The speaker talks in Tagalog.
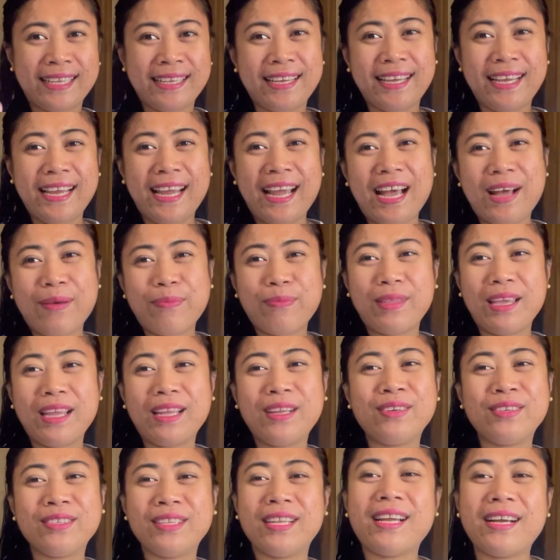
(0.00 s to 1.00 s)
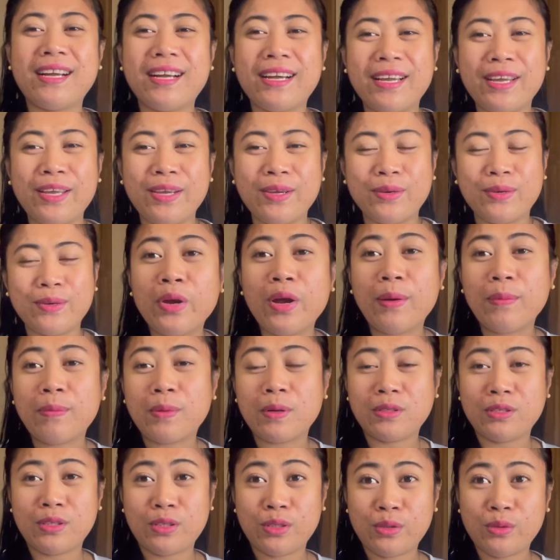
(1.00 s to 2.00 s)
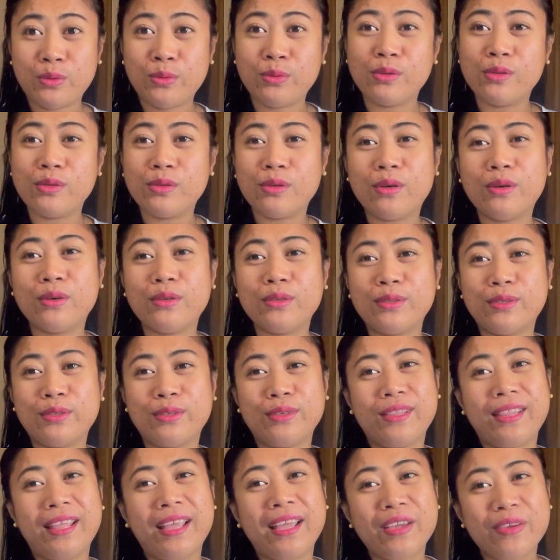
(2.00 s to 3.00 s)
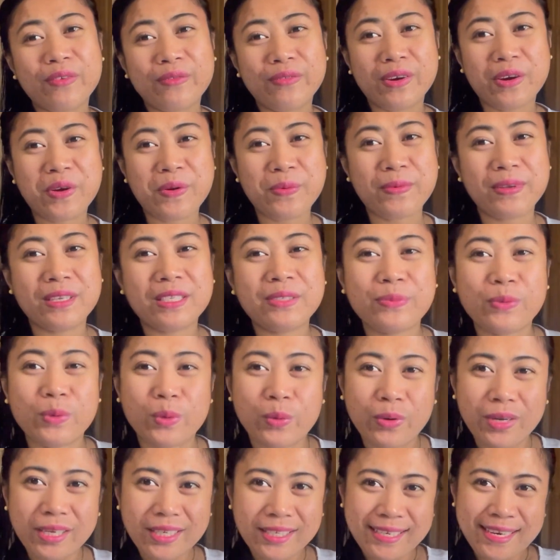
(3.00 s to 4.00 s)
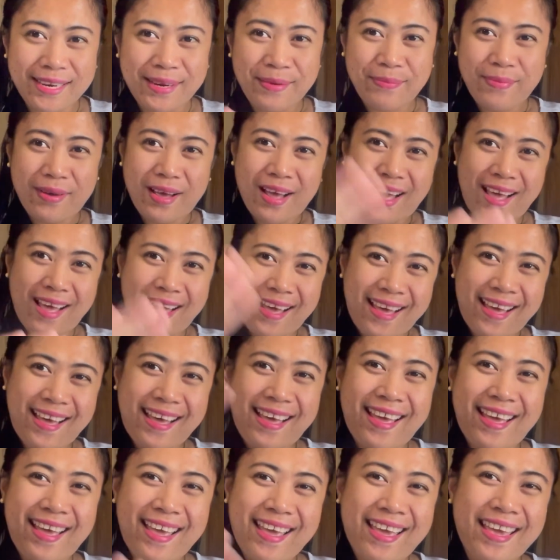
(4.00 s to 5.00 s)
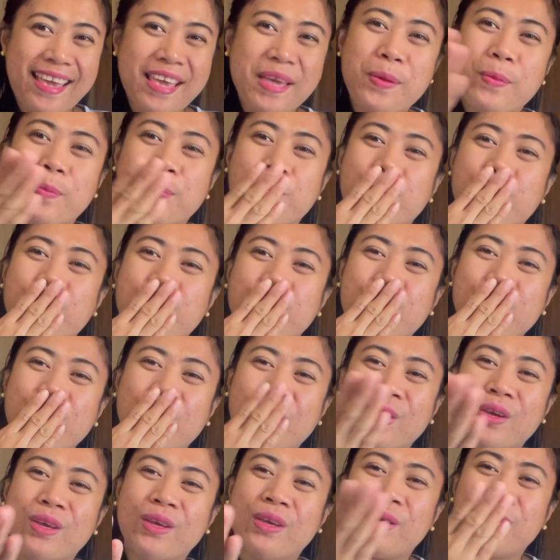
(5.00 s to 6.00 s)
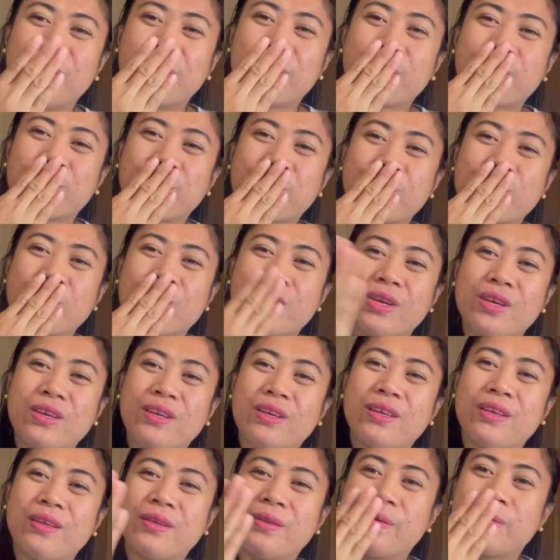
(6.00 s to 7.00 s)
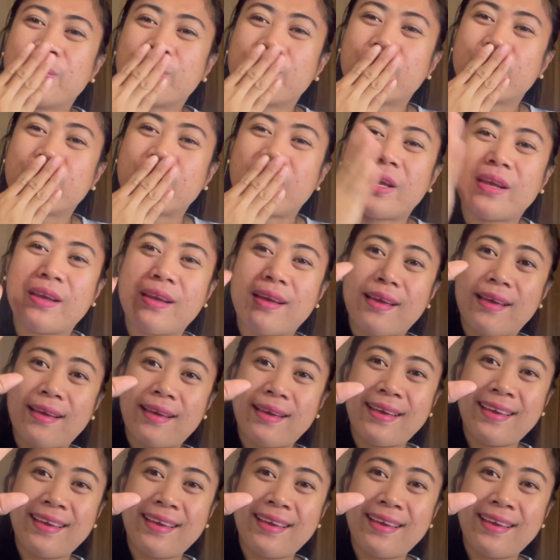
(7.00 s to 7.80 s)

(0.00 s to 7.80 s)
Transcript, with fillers: yeah, update ko na lang kayo about sa school ko. So, thank you very much for watching. Bye! Mwah. Mwah. Mwah.